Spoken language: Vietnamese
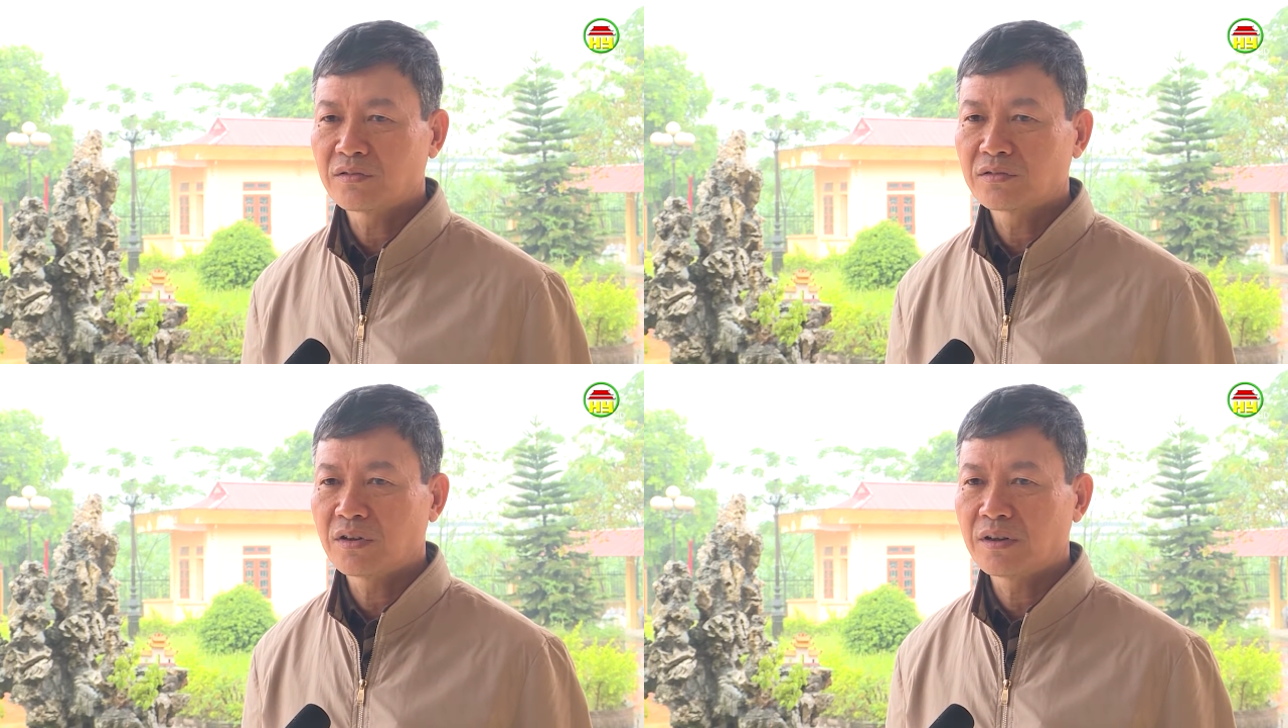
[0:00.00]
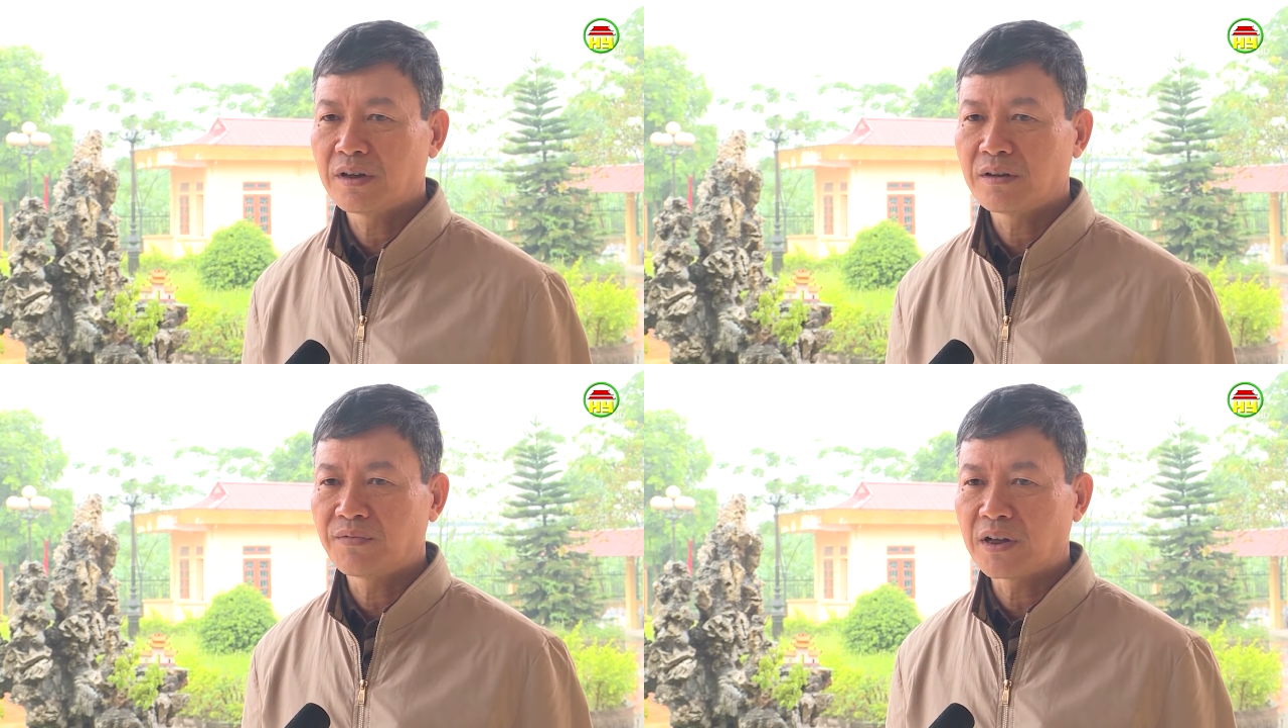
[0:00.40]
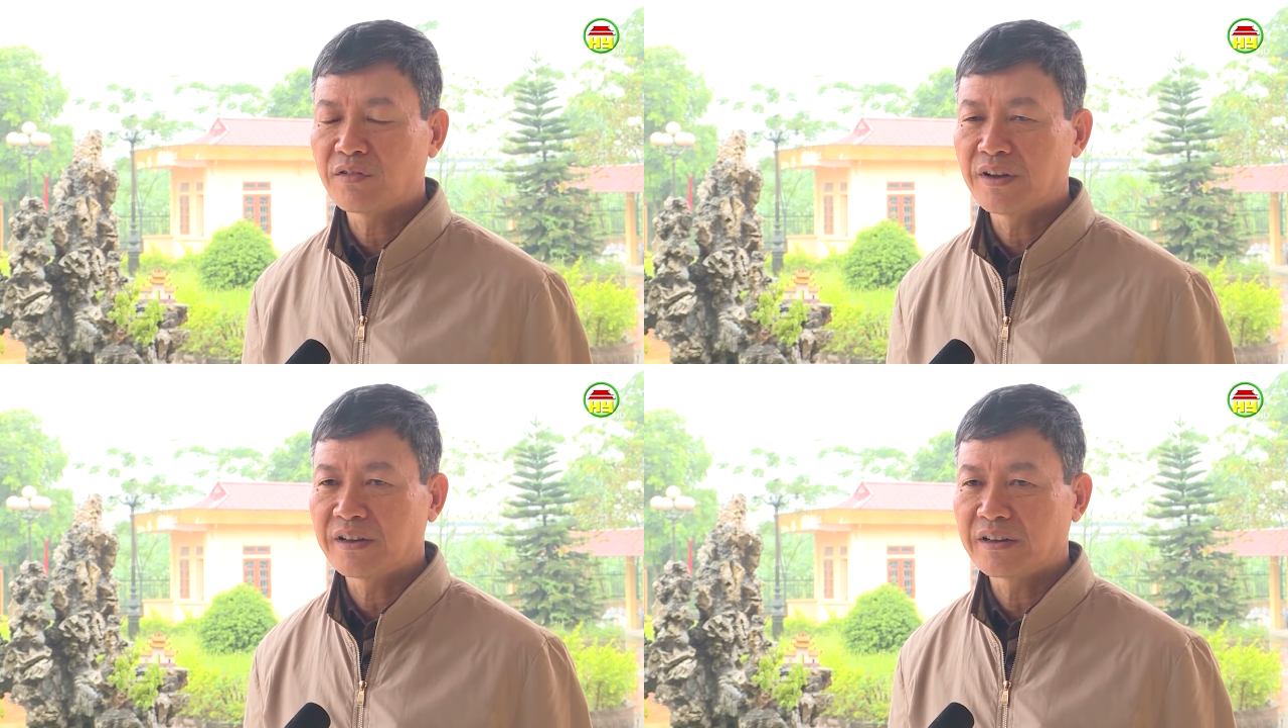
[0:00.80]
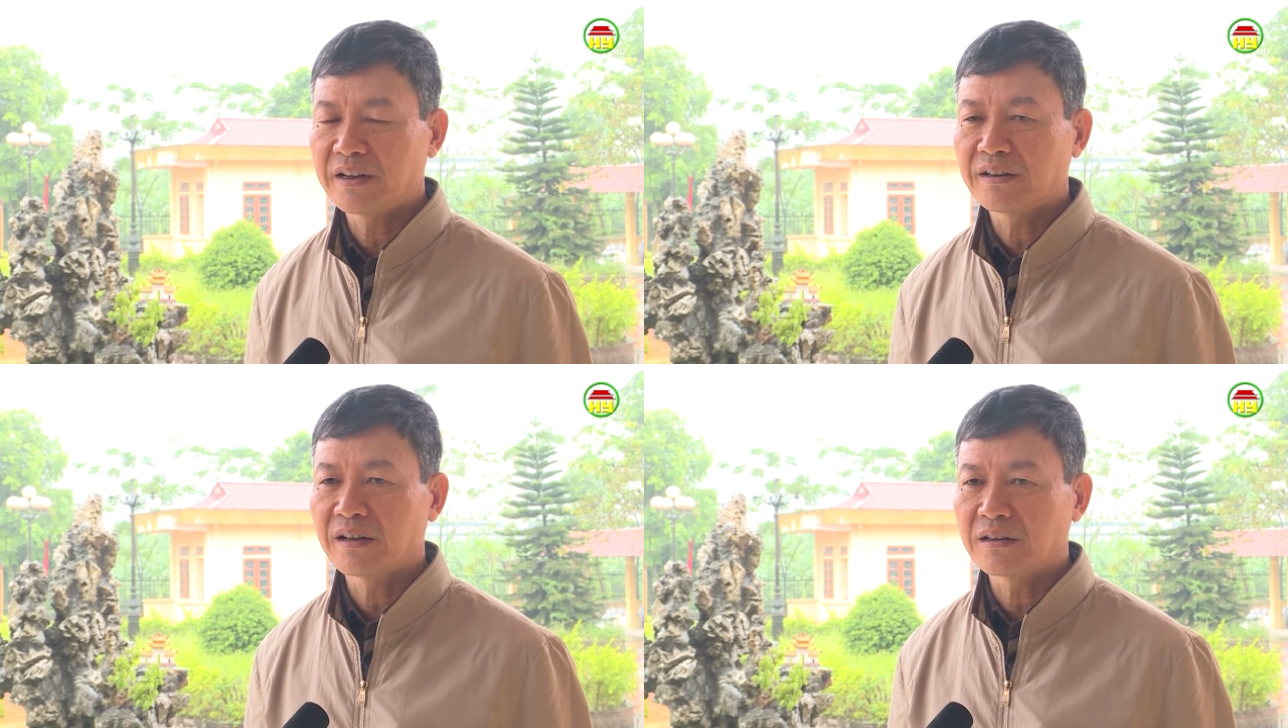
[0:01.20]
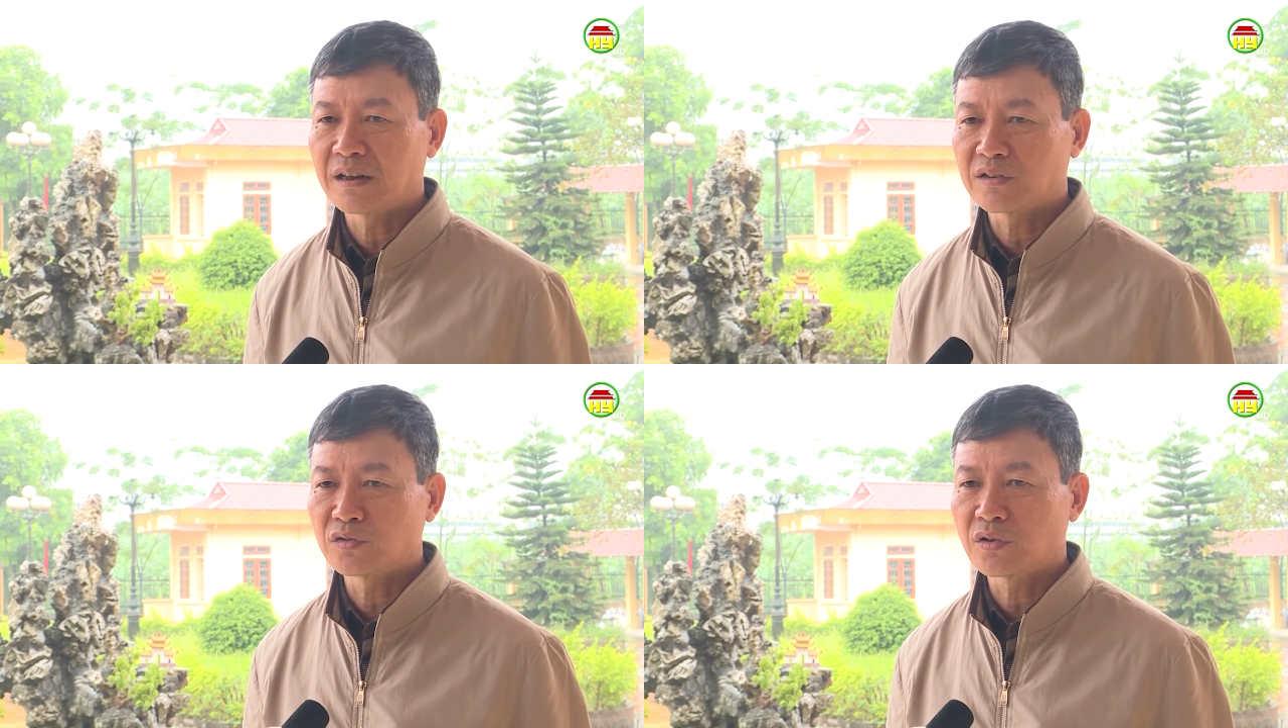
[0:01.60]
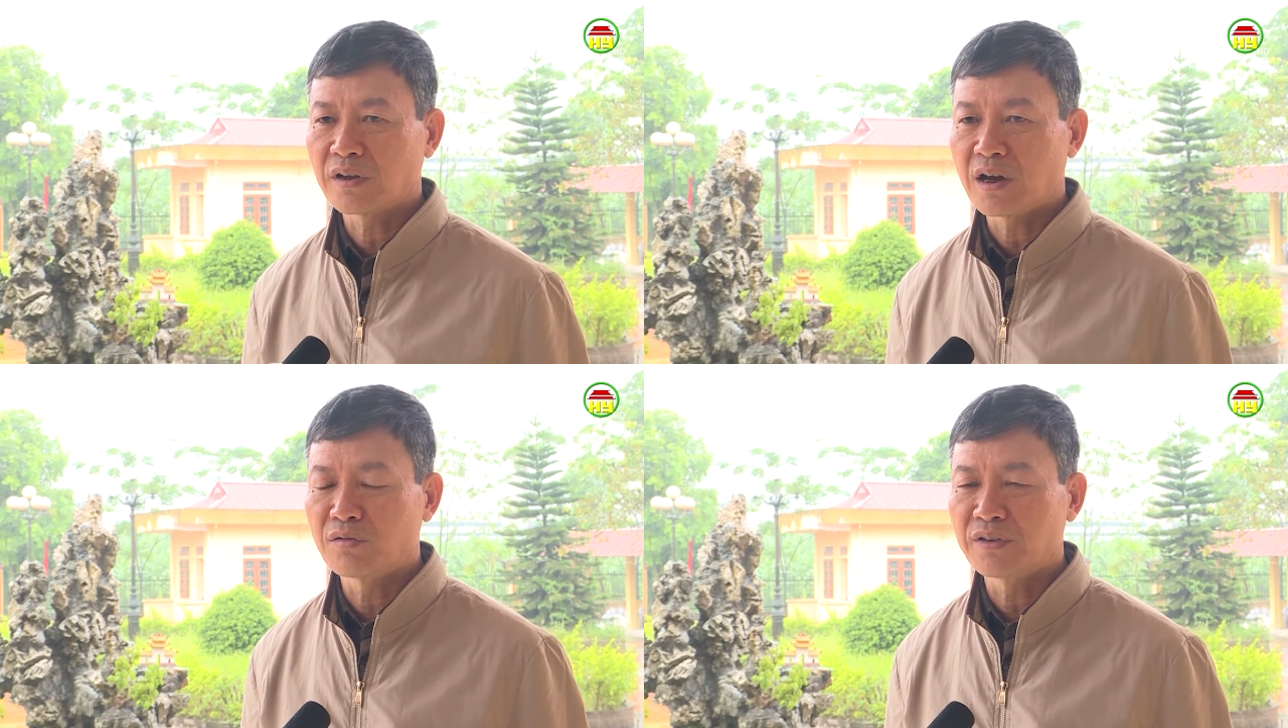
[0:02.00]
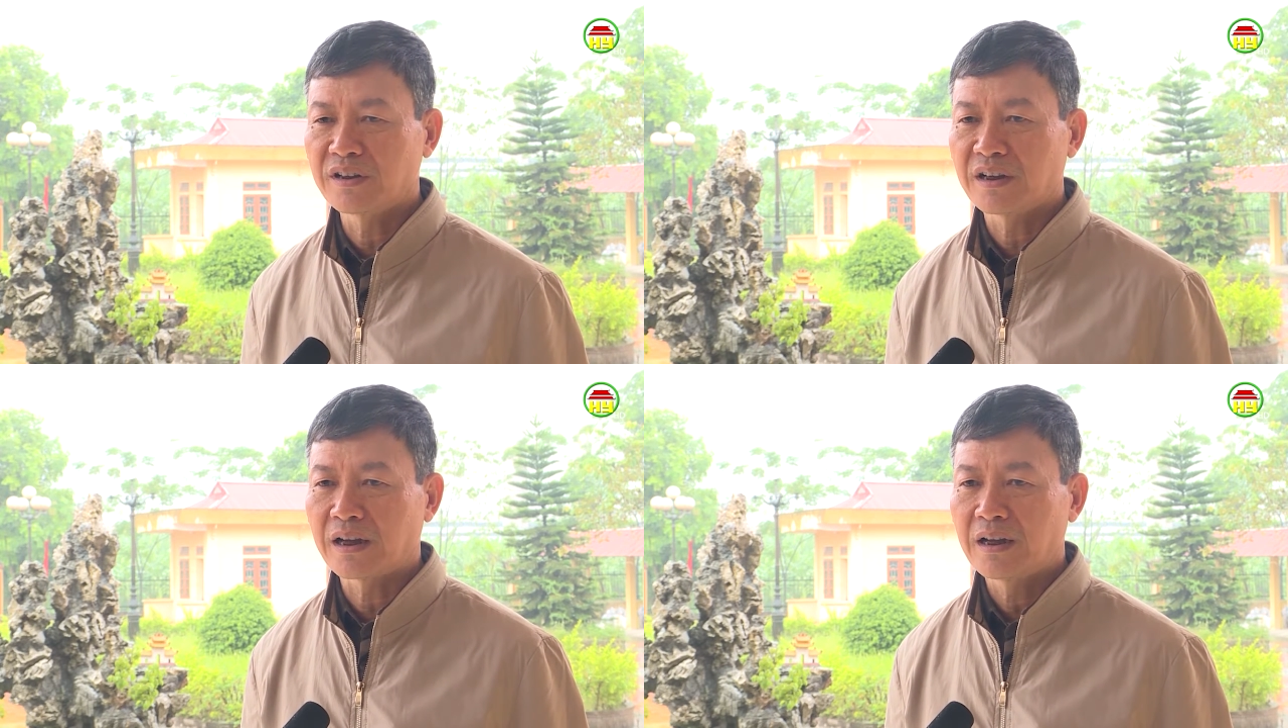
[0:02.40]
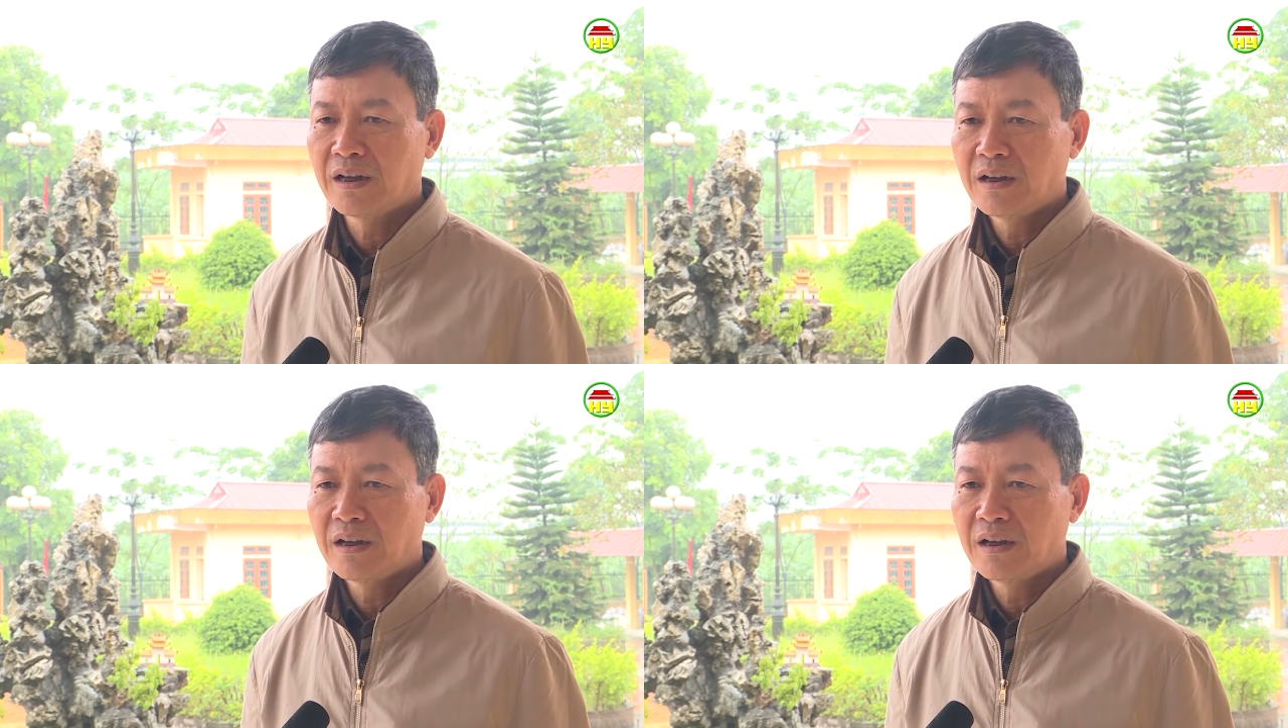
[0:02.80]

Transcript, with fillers: chúng tôi phát huy thì đến giờ là chúng tôi hầu như là